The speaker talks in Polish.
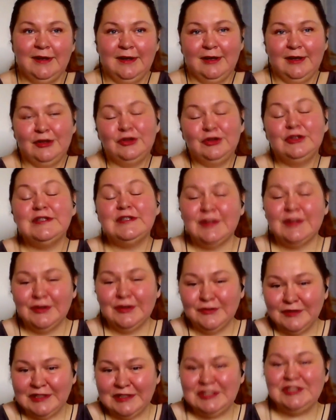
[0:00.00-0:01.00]
No i
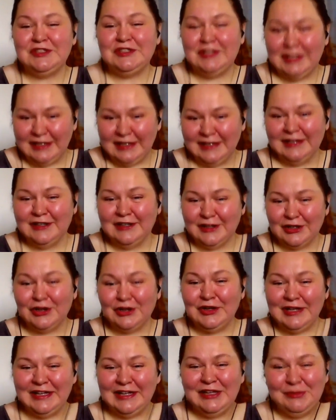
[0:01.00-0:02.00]
stąd właśnie
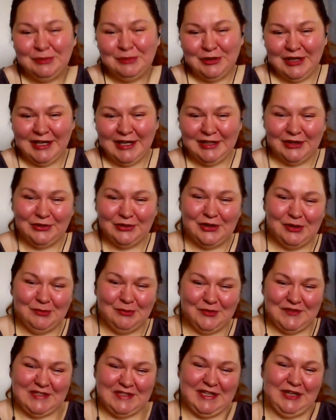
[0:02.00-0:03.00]
kolejne projekty, które
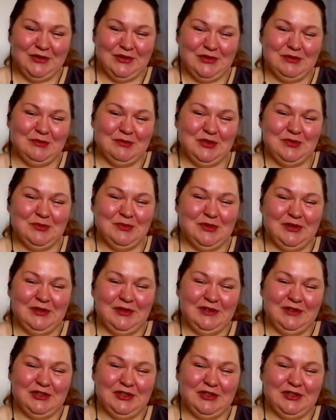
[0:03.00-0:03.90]
powstają, żebyśmy,